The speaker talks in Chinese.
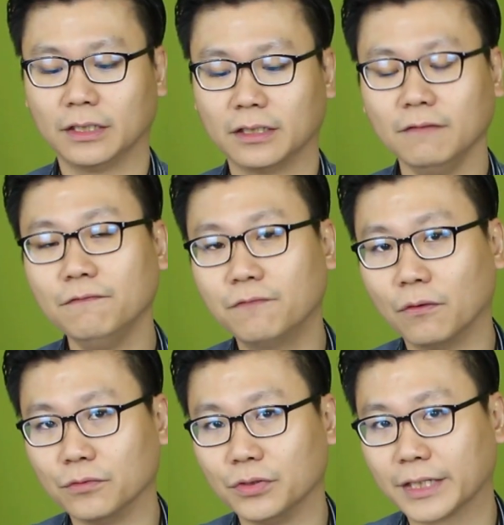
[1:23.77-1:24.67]
能
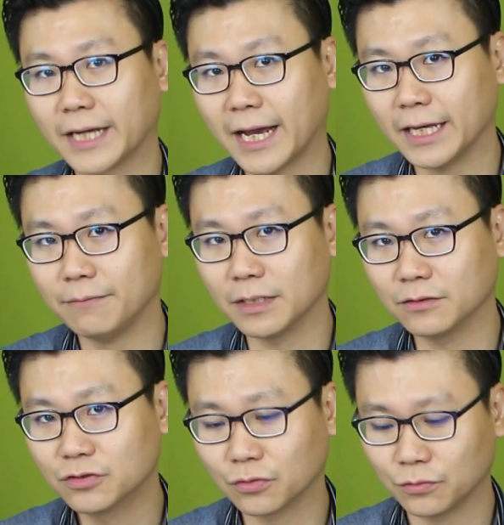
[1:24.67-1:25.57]
否与开
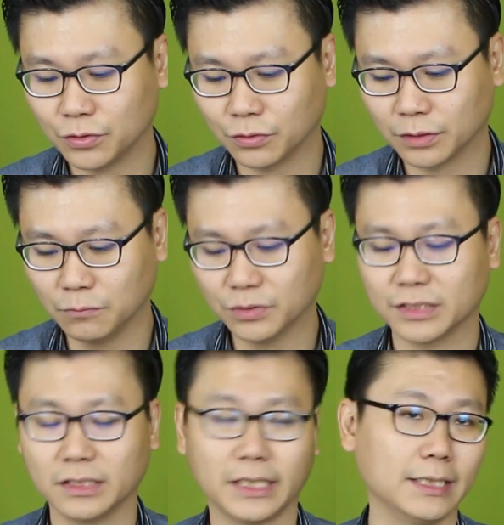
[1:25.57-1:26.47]
明中庸的穆
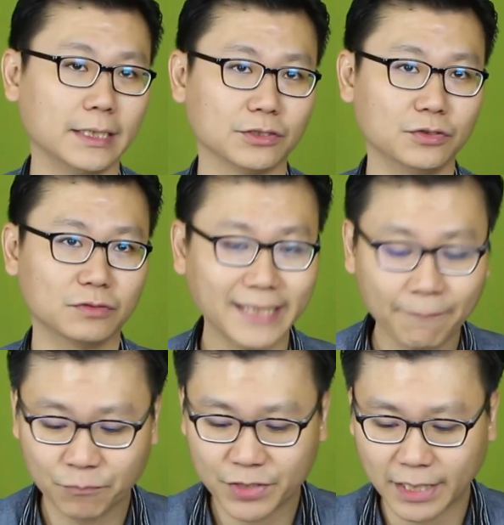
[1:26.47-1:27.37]
斯林领袖
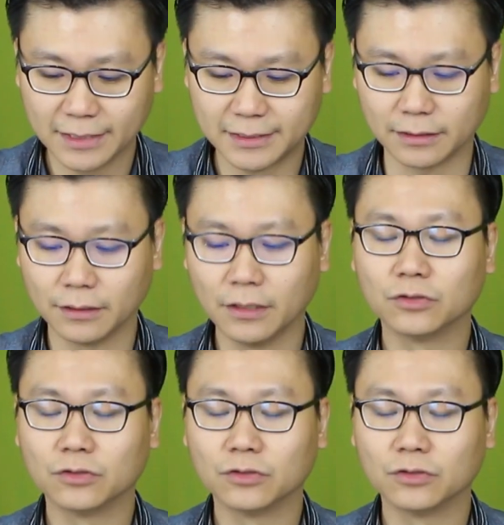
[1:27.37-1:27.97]
站在一起，